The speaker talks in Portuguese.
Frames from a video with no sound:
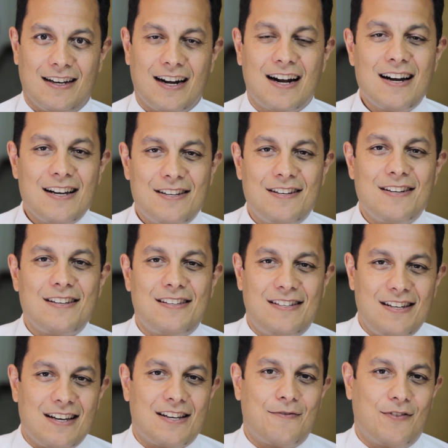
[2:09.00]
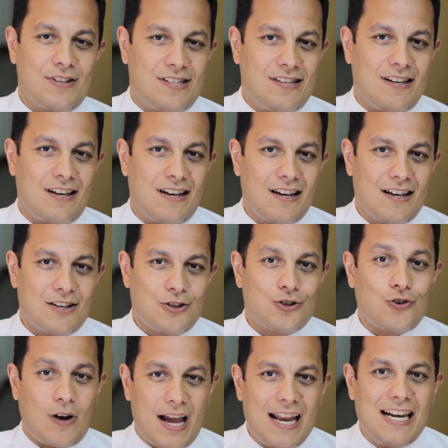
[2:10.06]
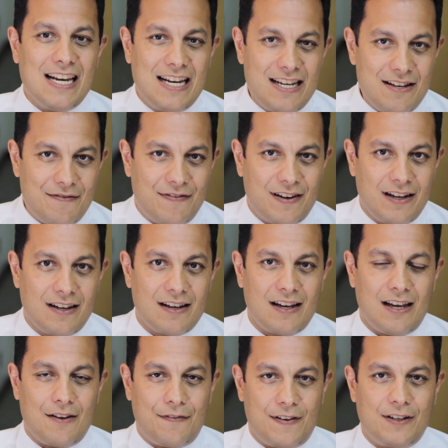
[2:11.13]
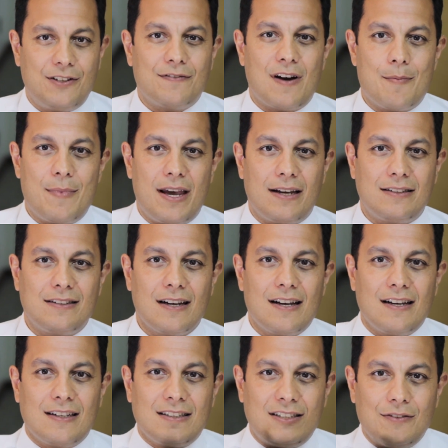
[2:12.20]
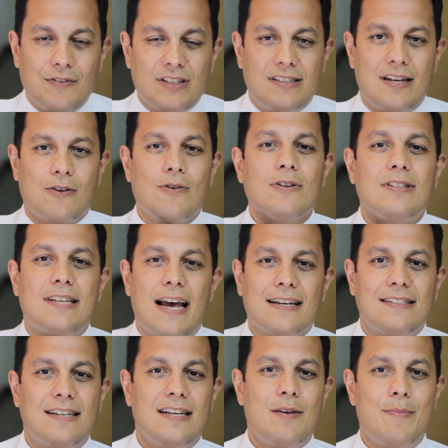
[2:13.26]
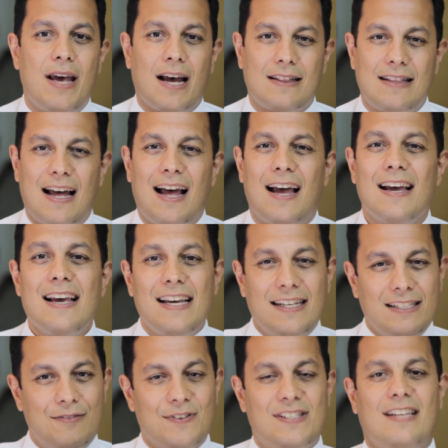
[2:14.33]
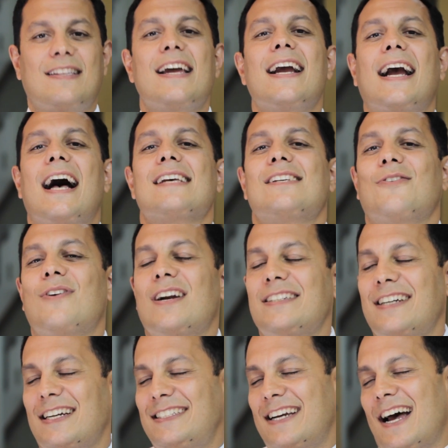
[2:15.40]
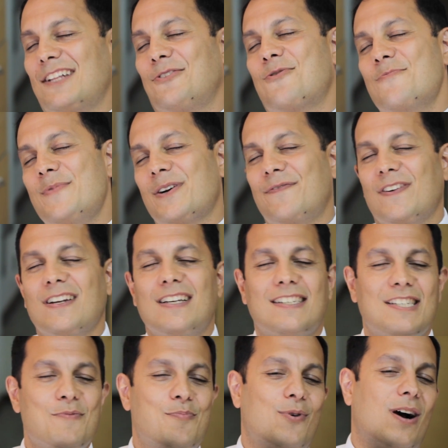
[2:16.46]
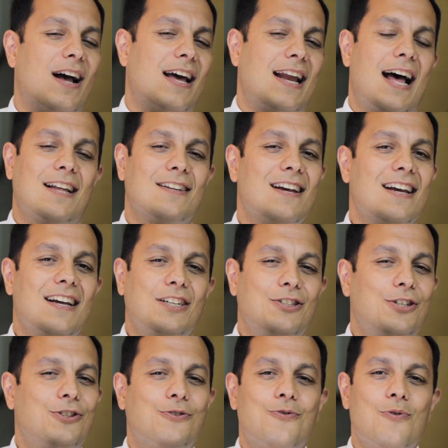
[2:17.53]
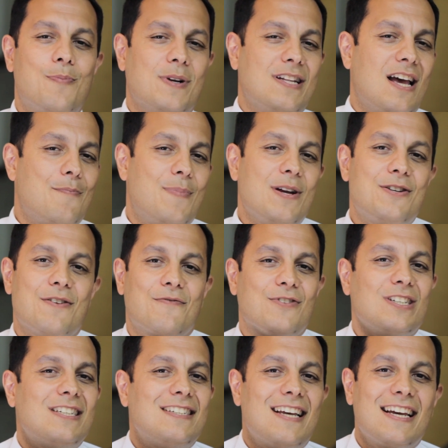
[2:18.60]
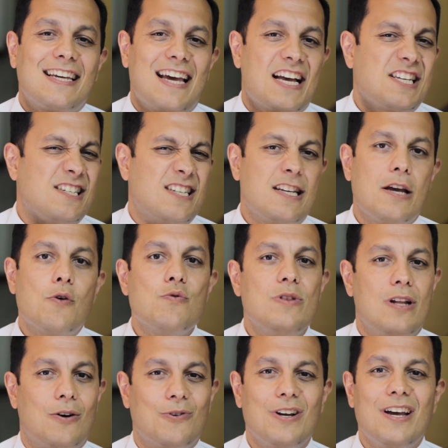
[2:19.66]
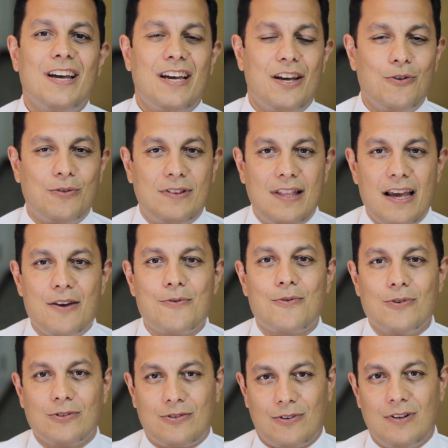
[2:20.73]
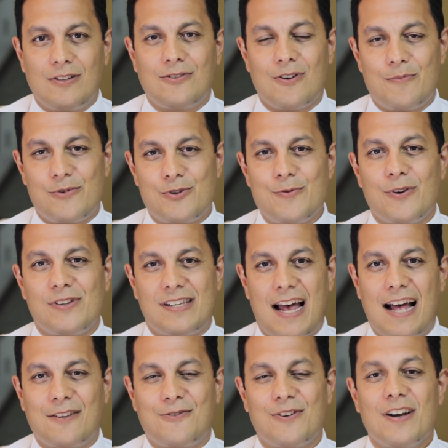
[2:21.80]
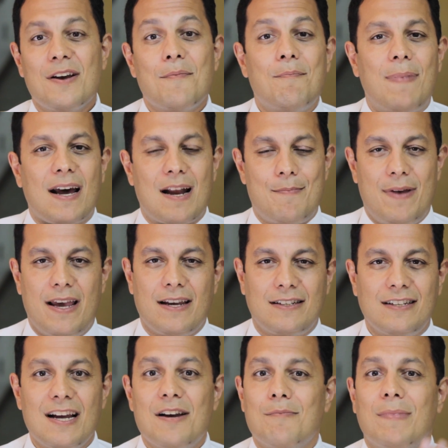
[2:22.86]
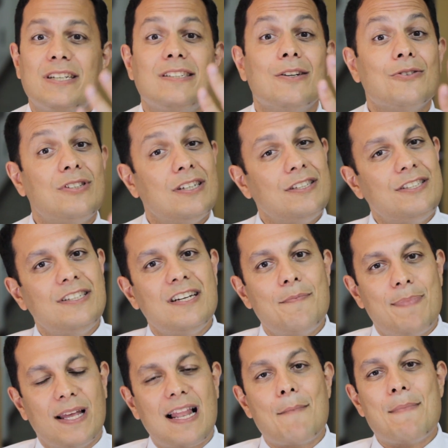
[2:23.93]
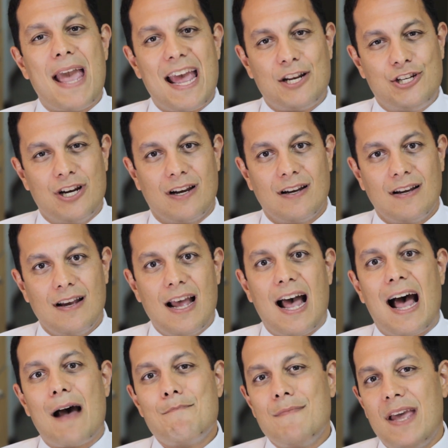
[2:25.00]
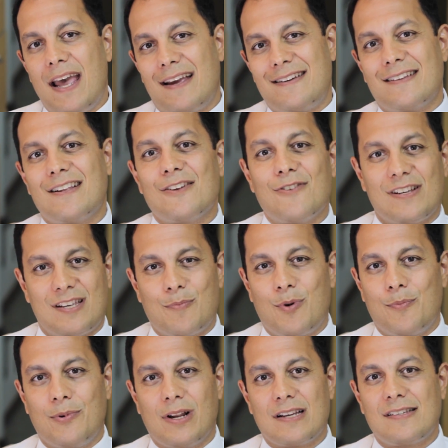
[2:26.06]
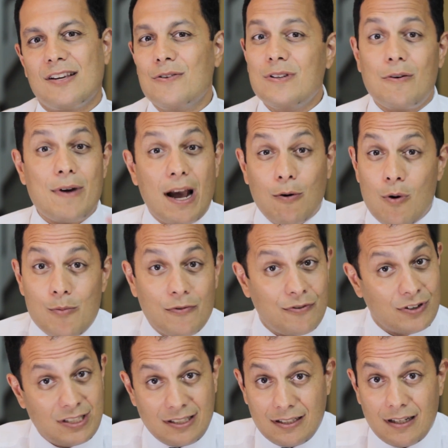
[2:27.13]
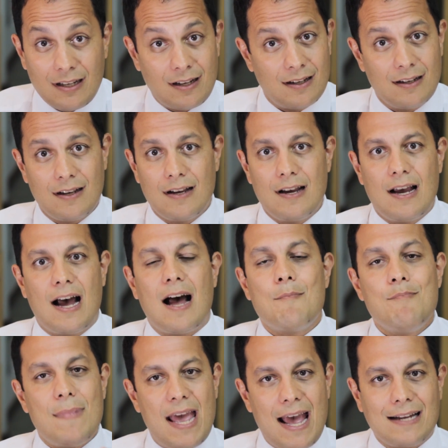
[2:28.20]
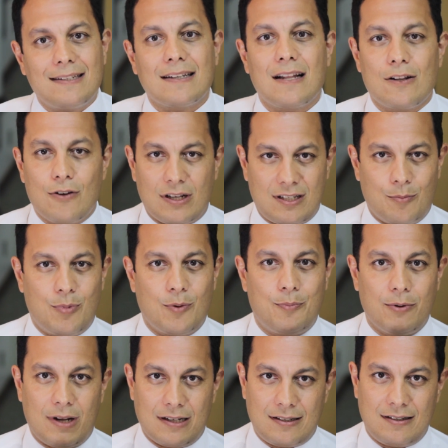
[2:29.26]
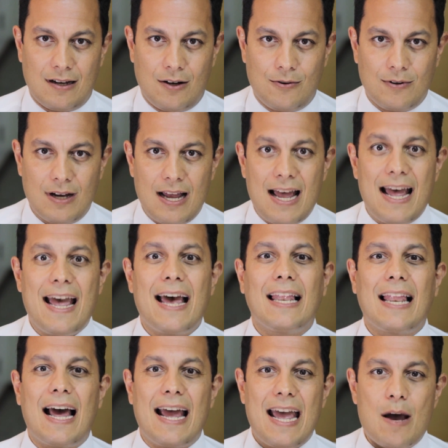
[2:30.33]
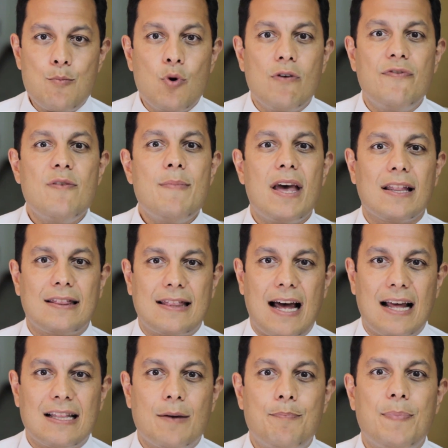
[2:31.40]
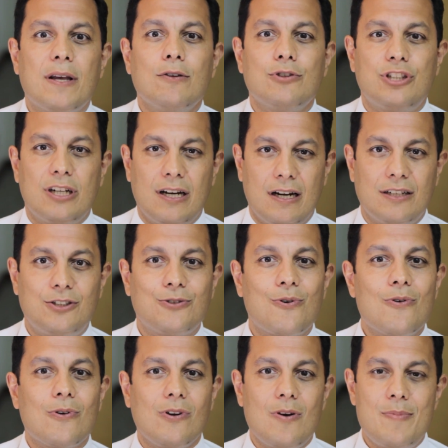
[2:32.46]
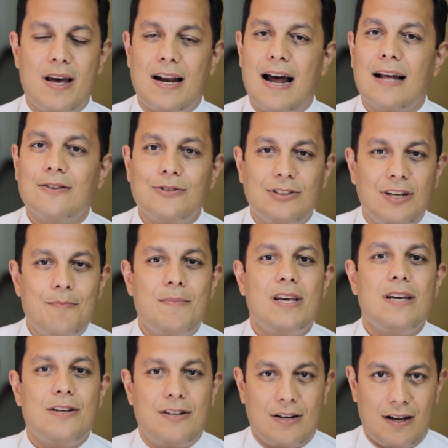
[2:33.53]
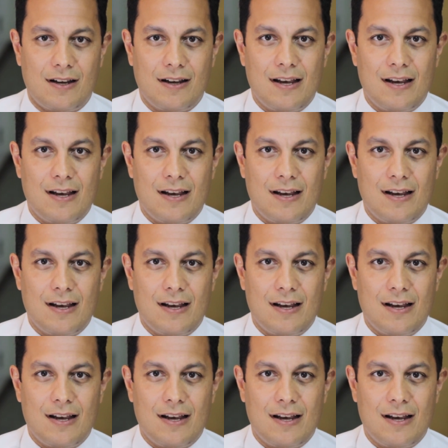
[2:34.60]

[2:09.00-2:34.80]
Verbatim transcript: Kant dizia que você só é livre efetivamente se você consegue se libertar. E se você está em casa agora chateado comigo, falando assim, pô, Renato, desculpa, de repente é você que é assim, eu não. Eu tenho controle sobre os meus atos parabéns, mas não se tire pela média. A média da nossa população não é como você. A média da nossa população ela é movimentada pelos grandes conglomerados de mídia.